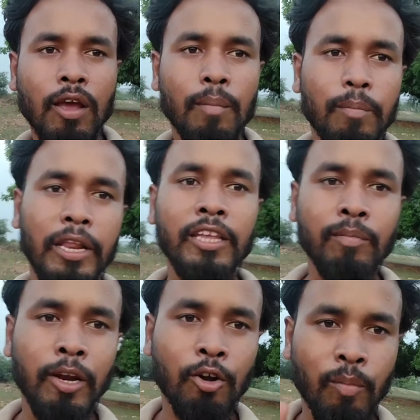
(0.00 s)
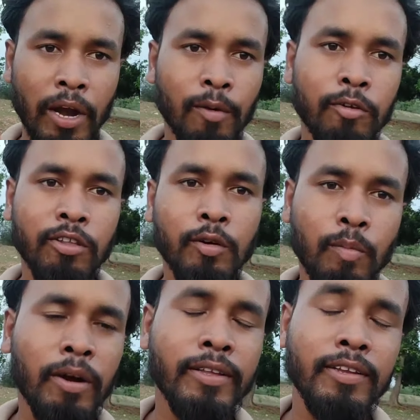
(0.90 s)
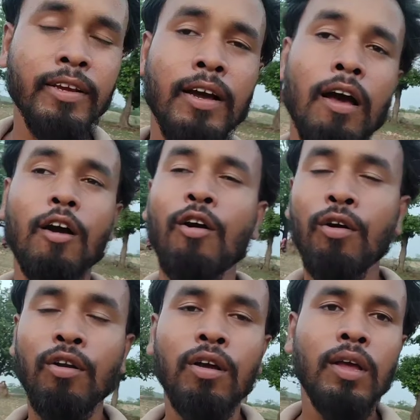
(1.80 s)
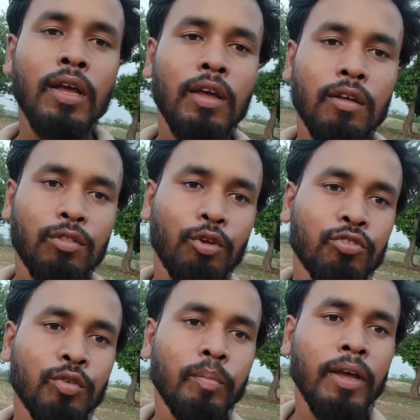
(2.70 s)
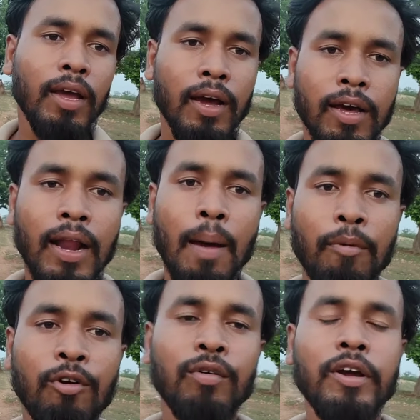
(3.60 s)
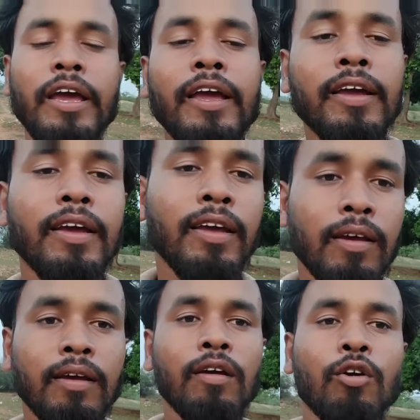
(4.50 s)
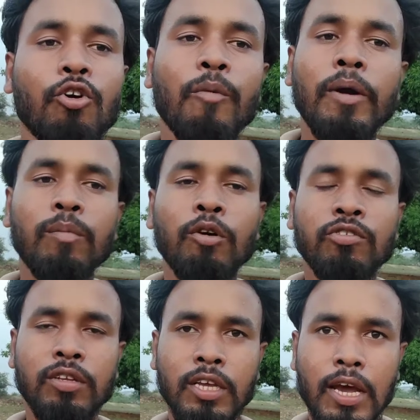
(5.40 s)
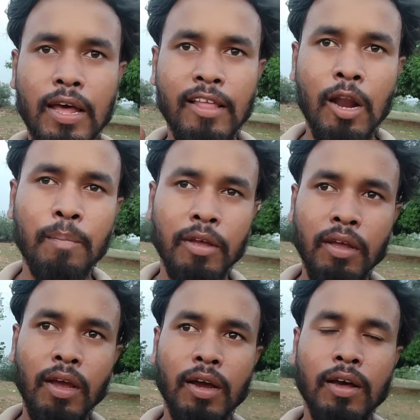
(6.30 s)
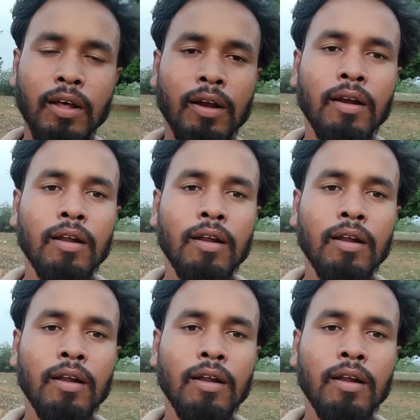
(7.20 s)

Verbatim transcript: प्लीज़ मेरे कमेंट बॉक्स में कमेंट कीजिएगा और दोस्तों मैं अगर आप लोग कहेंगे कमेंट बॉक्स के आधार पे अगर